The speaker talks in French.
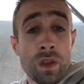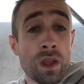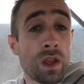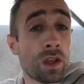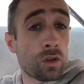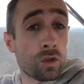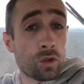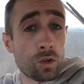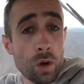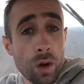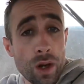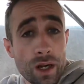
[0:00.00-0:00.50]

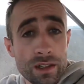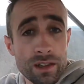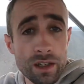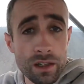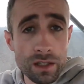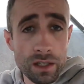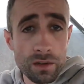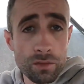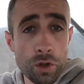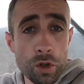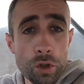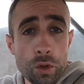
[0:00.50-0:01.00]
ça aura le temps
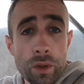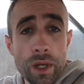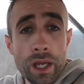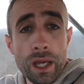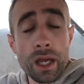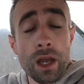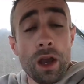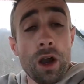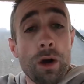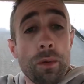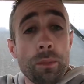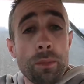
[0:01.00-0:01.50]
d'évoluer.
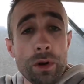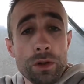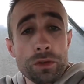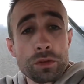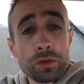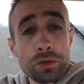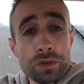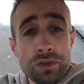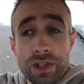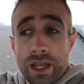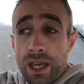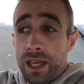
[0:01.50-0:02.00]
Prendre
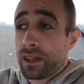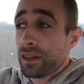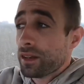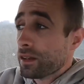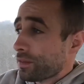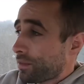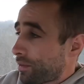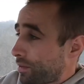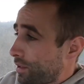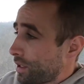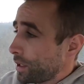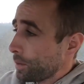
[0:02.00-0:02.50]
du sec,
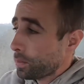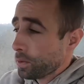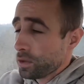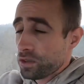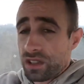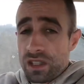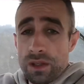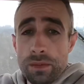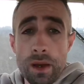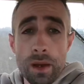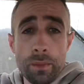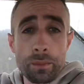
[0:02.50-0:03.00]
si
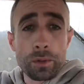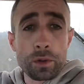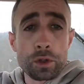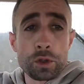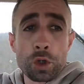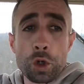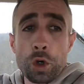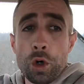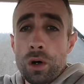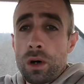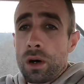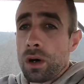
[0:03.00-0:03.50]
possible un peu
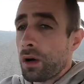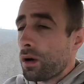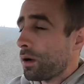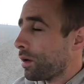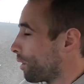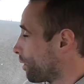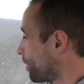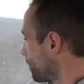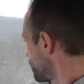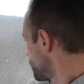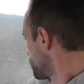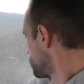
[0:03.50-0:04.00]
d'eau.
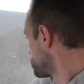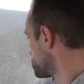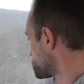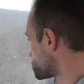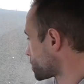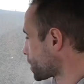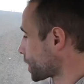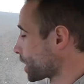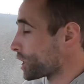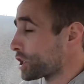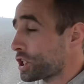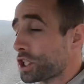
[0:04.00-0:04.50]
Le
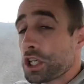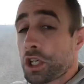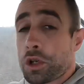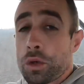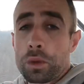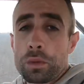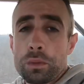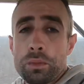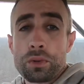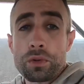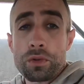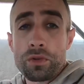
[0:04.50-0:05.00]
gel, j'y
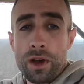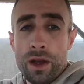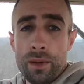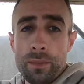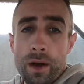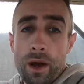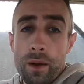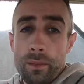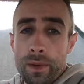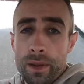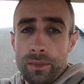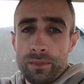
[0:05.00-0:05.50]
compte plus
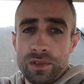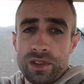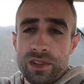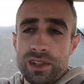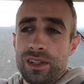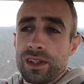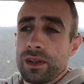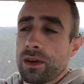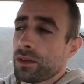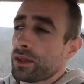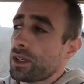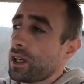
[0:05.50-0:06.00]
vraiment, même s'il
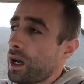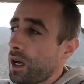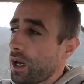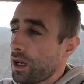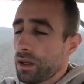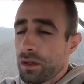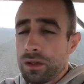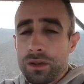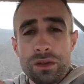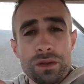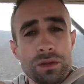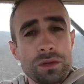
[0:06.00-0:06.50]
y en a
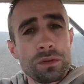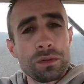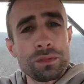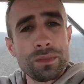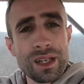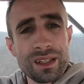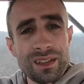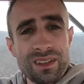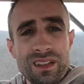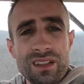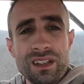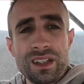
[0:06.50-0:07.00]
une
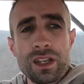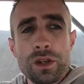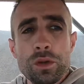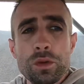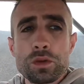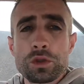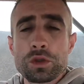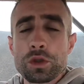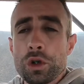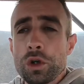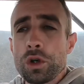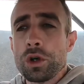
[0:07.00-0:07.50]
matinée ou
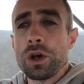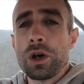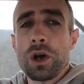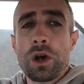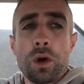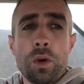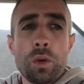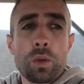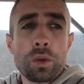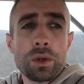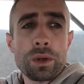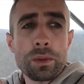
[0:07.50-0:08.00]
deux
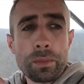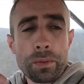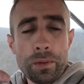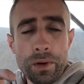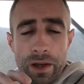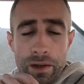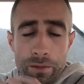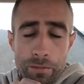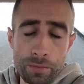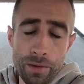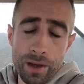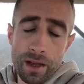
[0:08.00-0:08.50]
où il
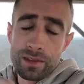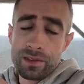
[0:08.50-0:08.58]
pourrait faire